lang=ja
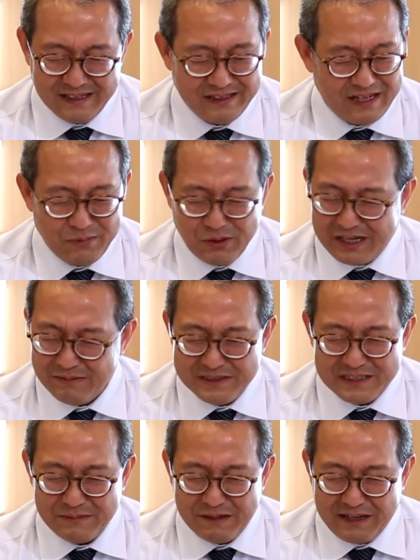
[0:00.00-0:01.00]
でも神
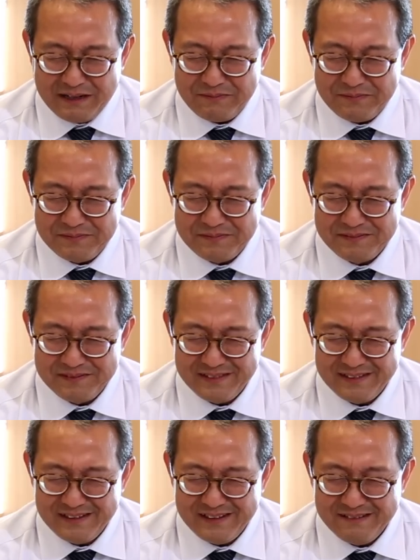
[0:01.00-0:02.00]
様は
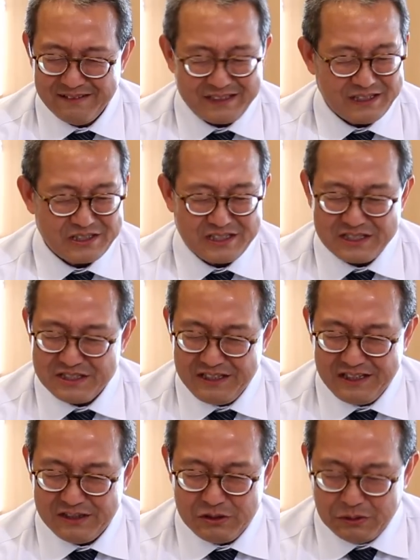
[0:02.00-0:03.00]
私たち
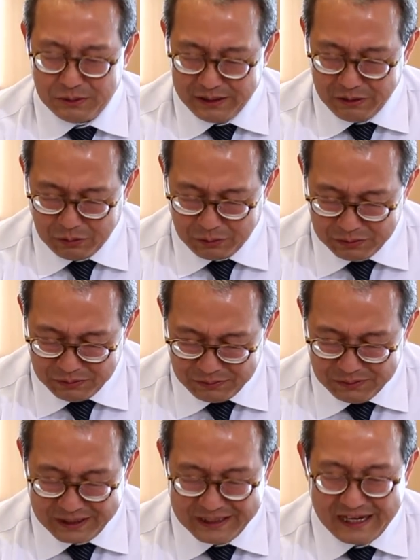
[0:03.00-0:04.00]
にどれほど
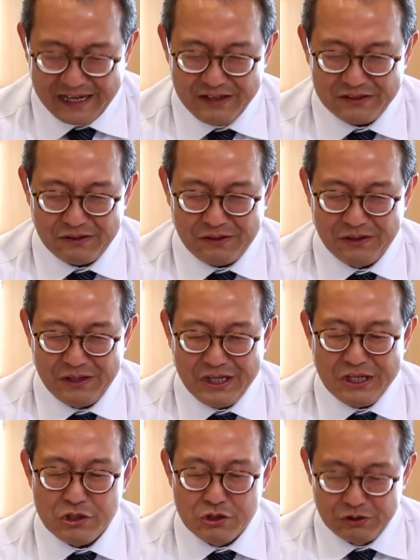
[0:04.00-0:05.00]
大きな愛と
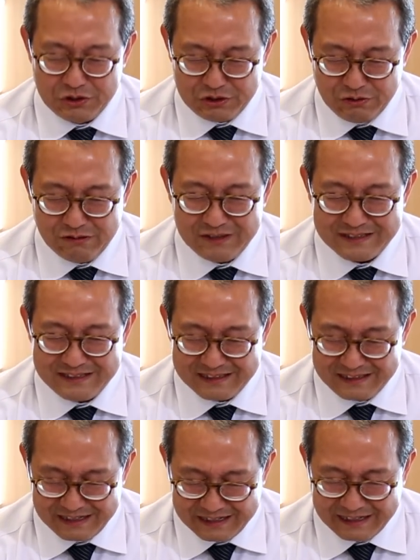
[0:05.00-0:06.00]
許しをくださっ
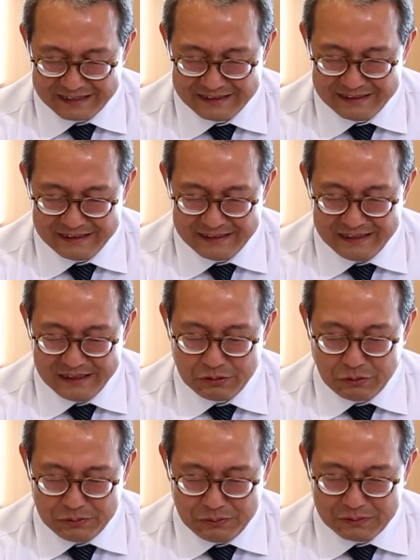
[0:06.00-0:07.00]
たか
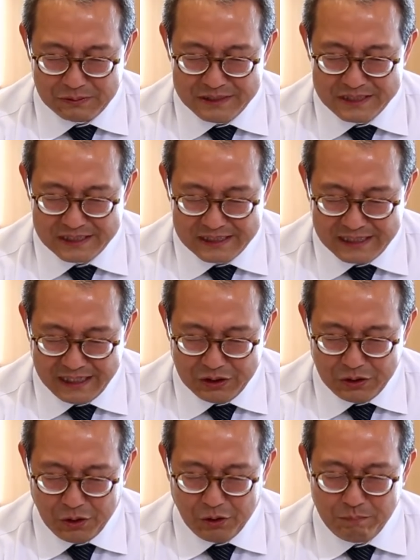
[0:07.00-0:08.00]
このことにしっかり
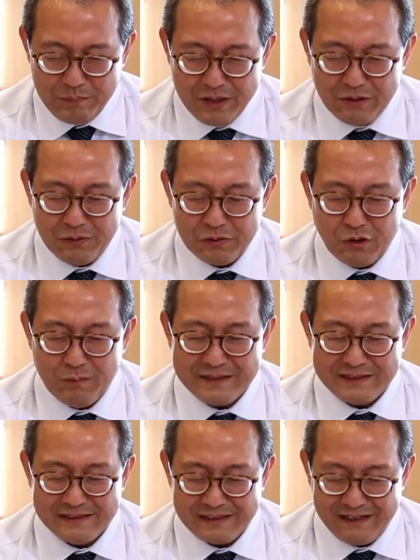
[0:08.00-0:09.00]
と目を留め
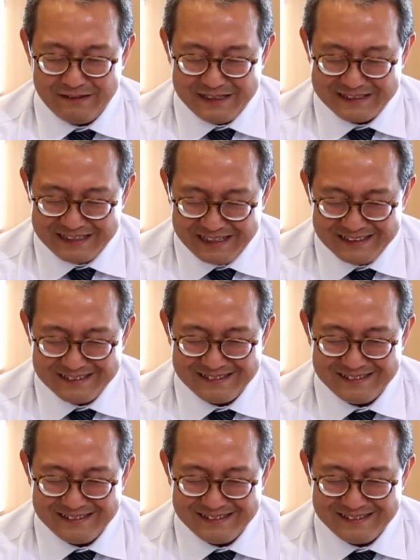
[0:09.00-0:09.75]
させてください